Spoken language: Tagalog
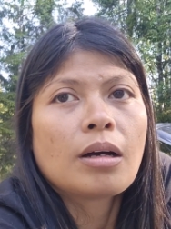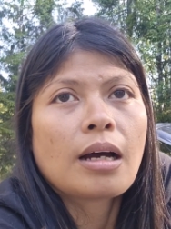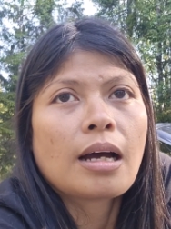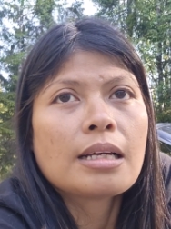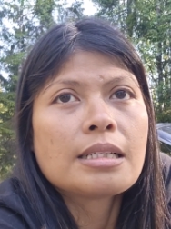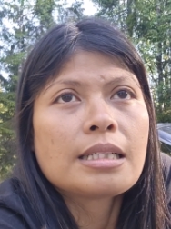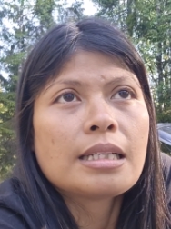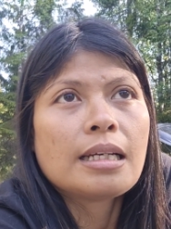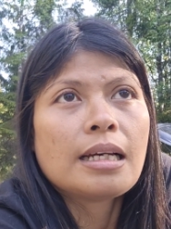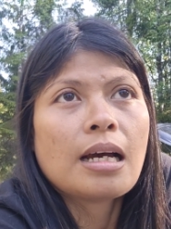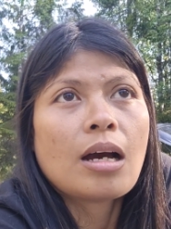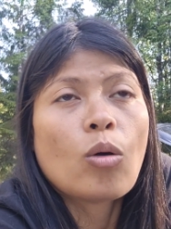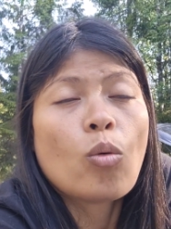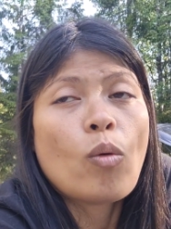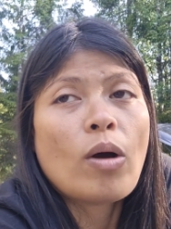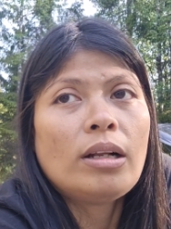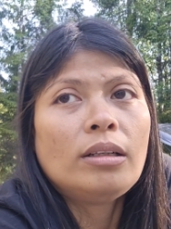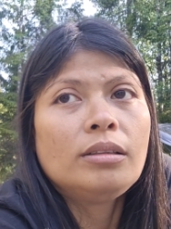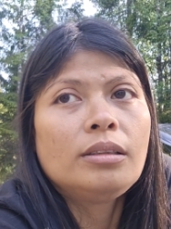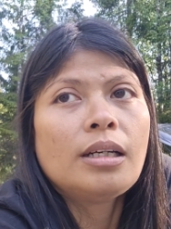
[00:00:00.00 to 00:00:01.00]
kasi nga
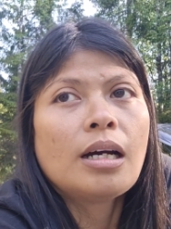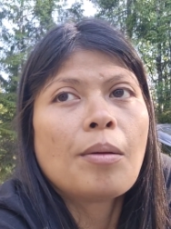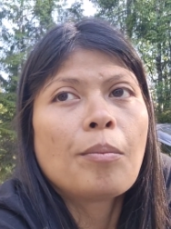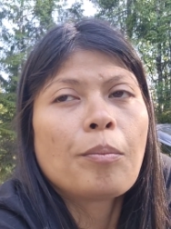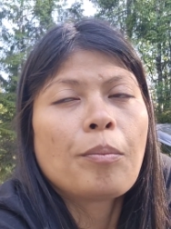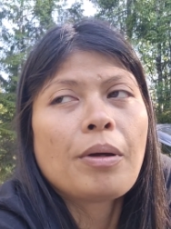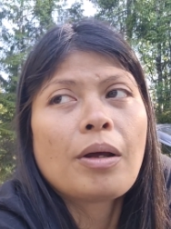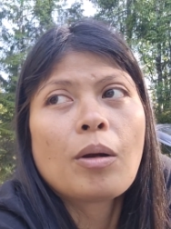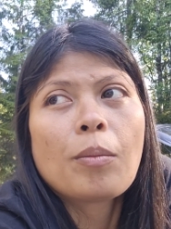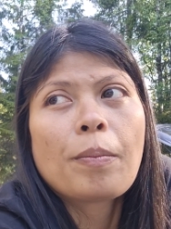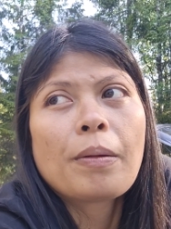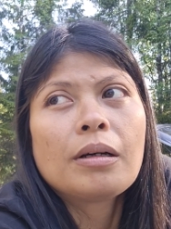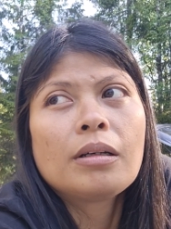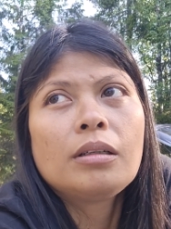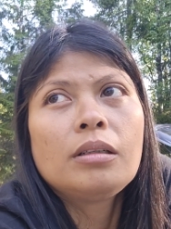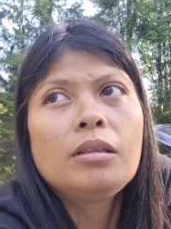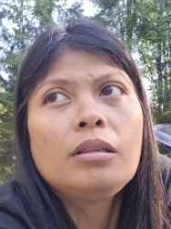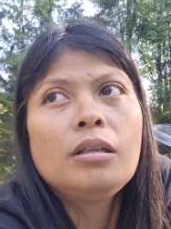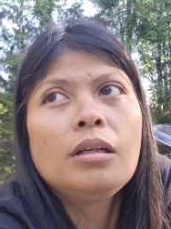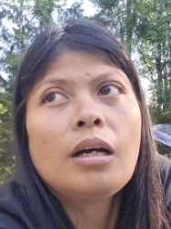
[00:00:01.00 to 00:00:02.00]
wild camp pero pag
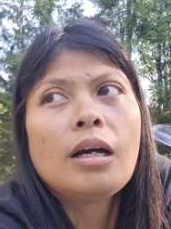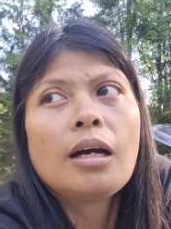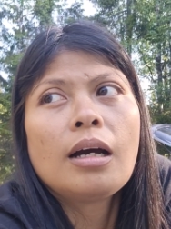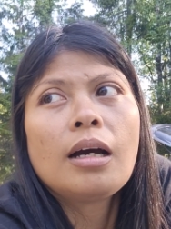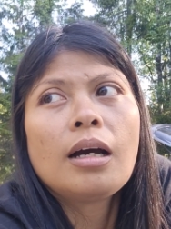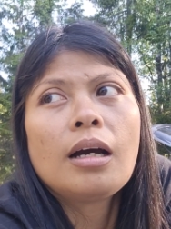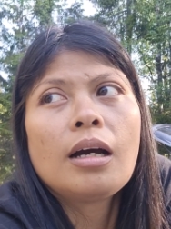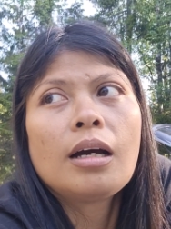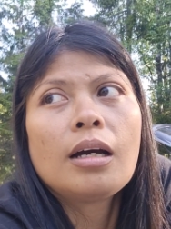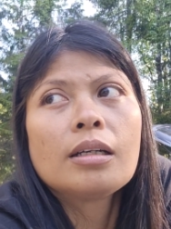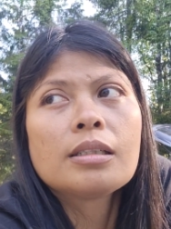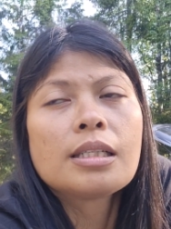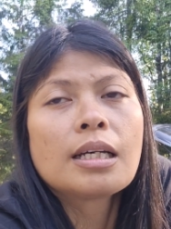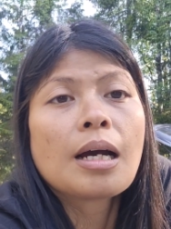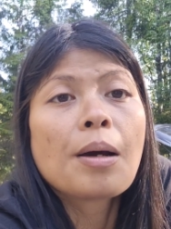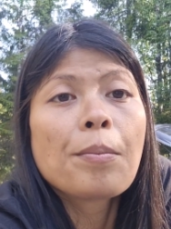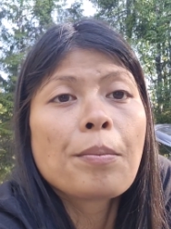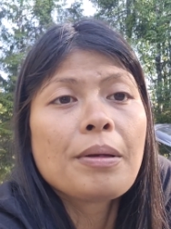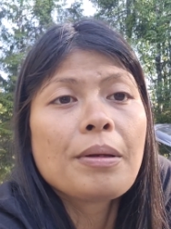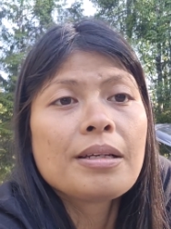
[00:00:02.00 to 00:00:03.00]
uh, sa
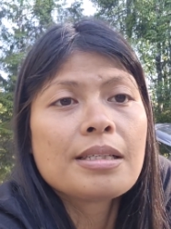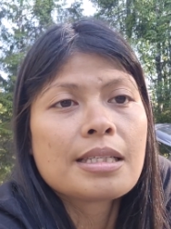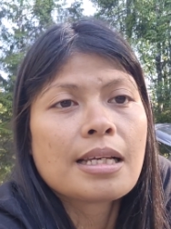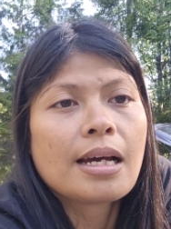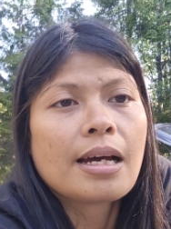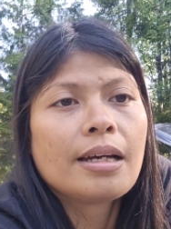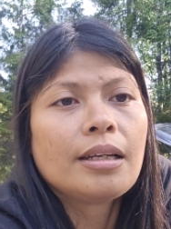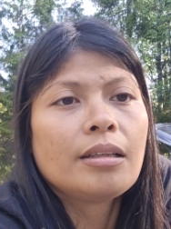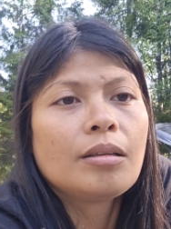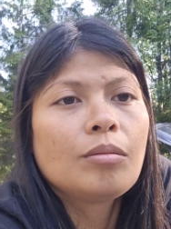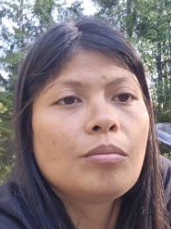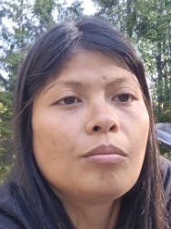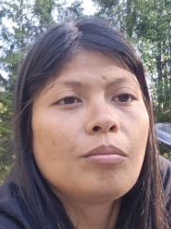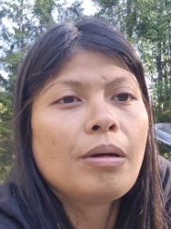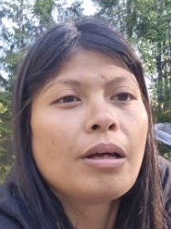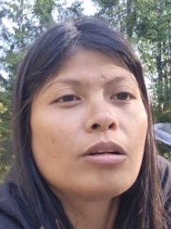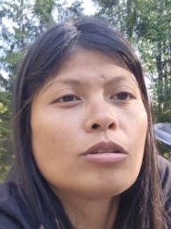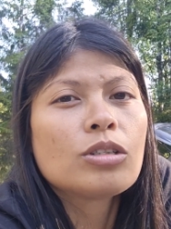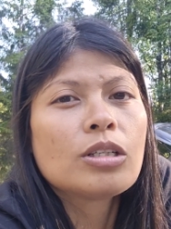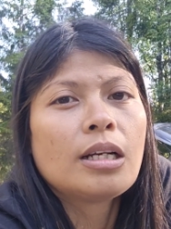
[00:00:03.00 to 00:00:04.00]
camping site
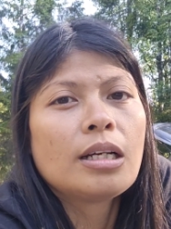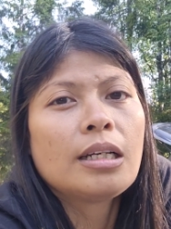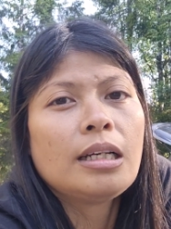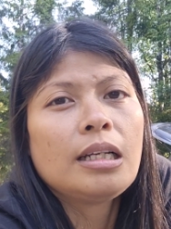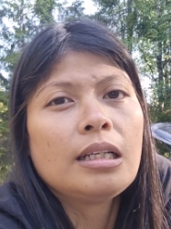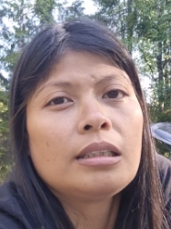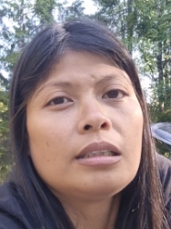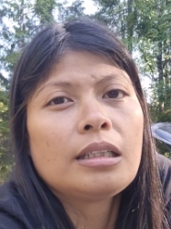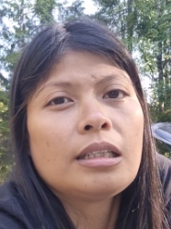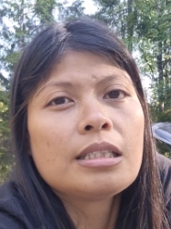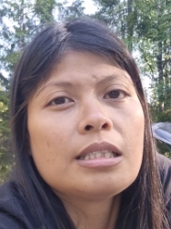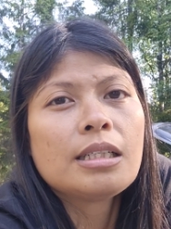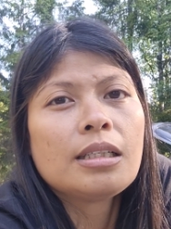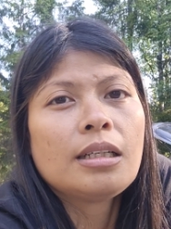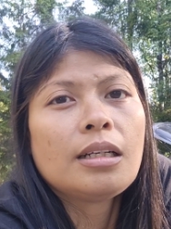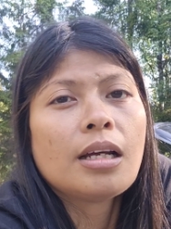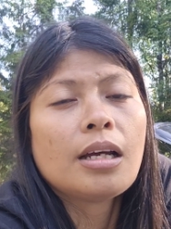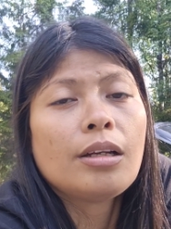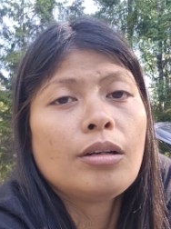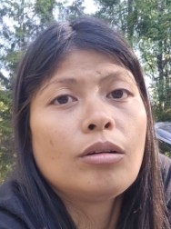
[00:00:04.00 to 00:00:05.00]
meron silang
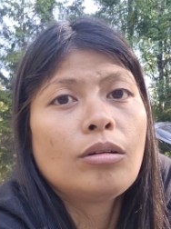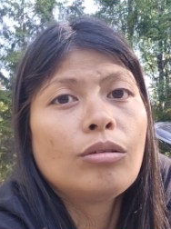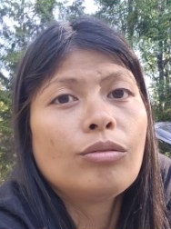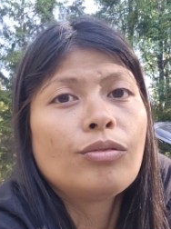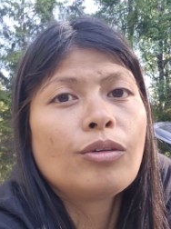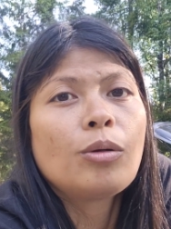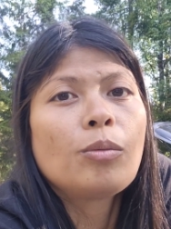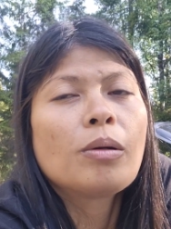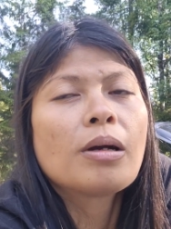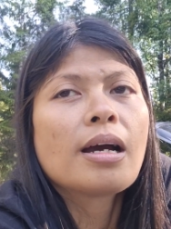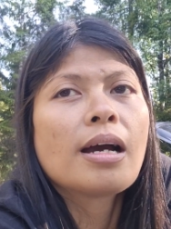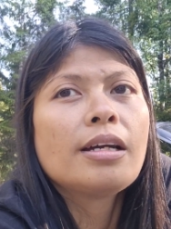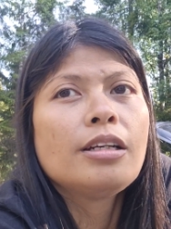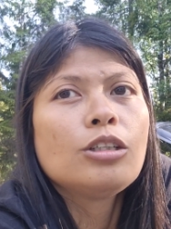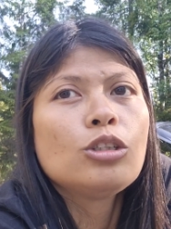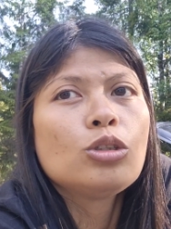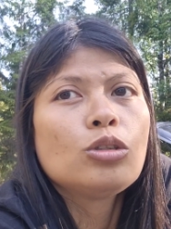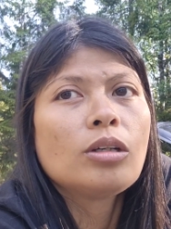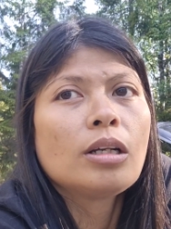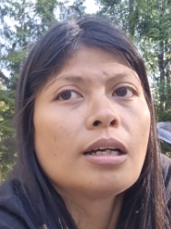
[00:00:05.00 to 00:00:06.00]
electricity na ino-offer
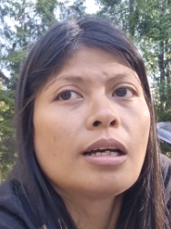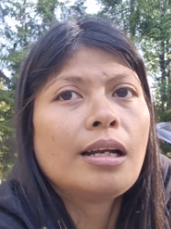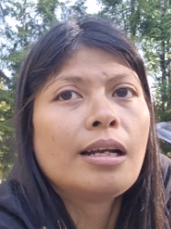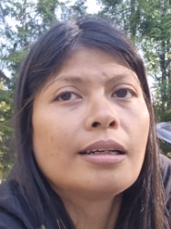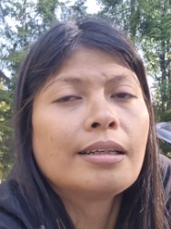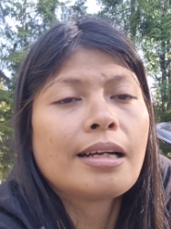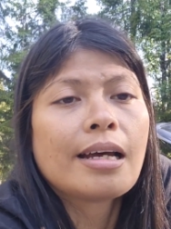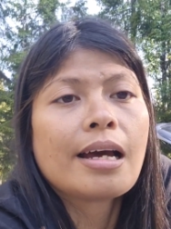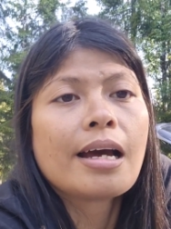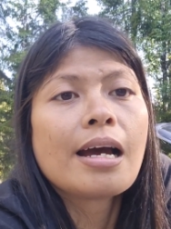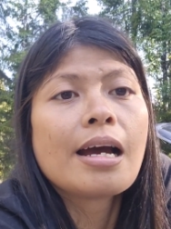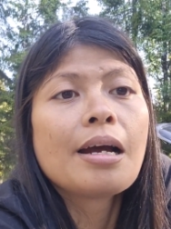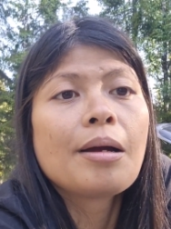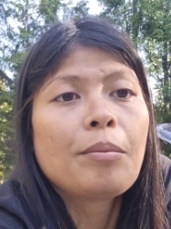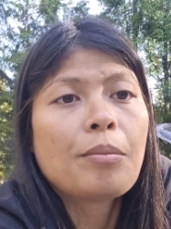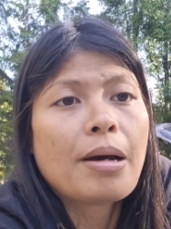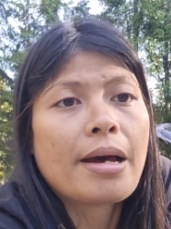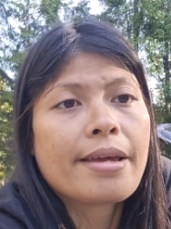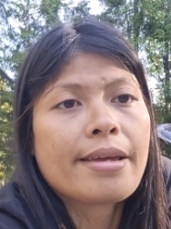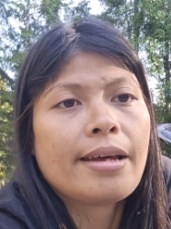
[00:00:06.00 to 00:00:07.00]
mag-additional ka lang
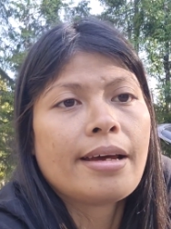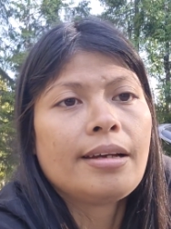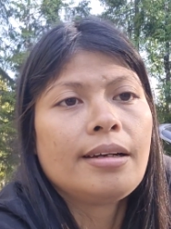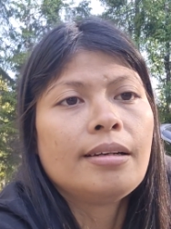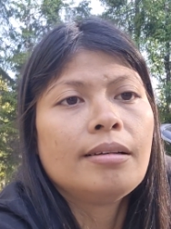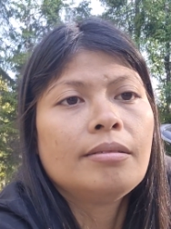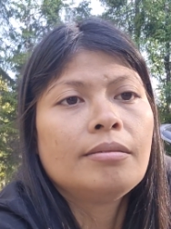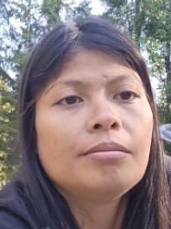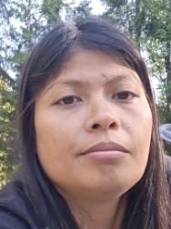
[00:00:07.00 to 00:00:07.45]
ng bayad